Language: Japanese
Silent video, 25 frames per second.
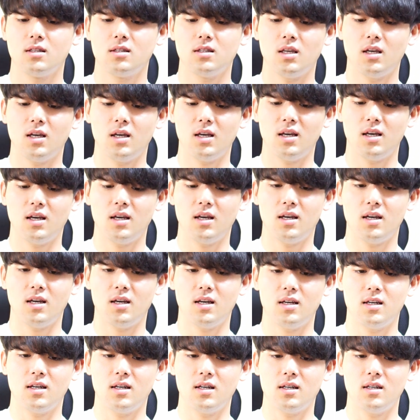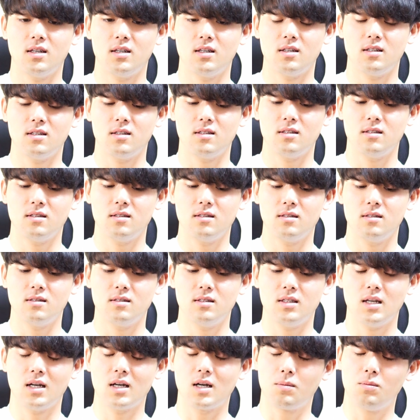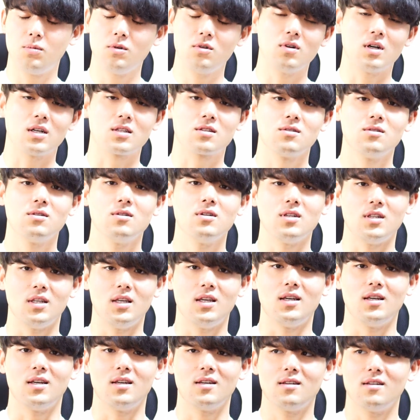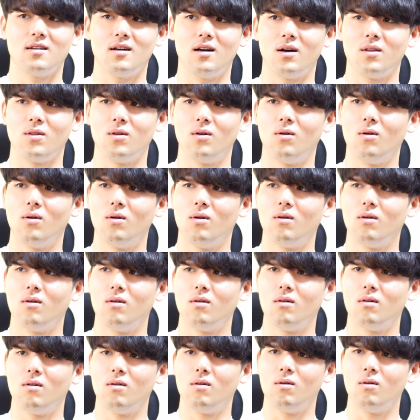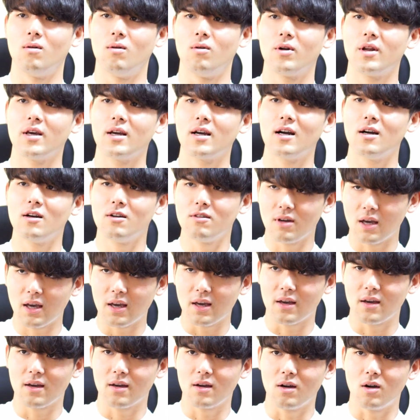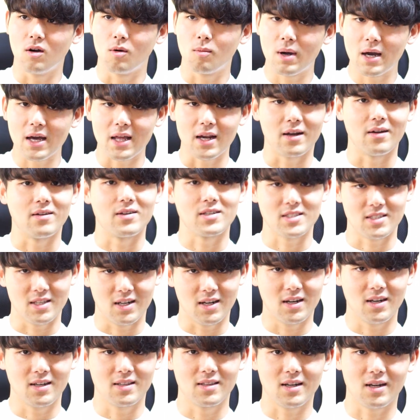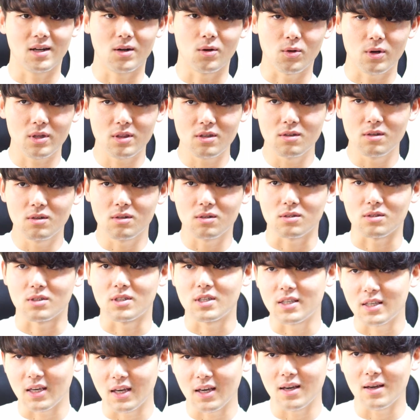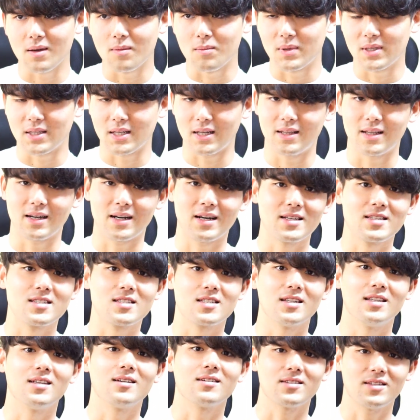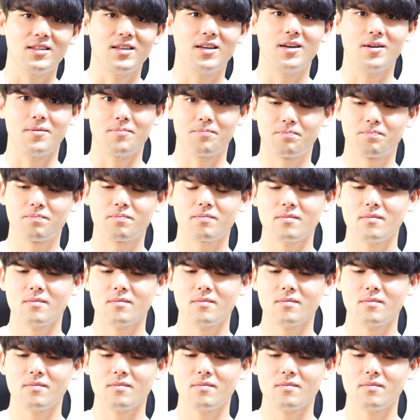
でなんか僕はそういうふうにあの俺が上お前らは下だから俺の言うこと聞けみたいな感じじゃなくて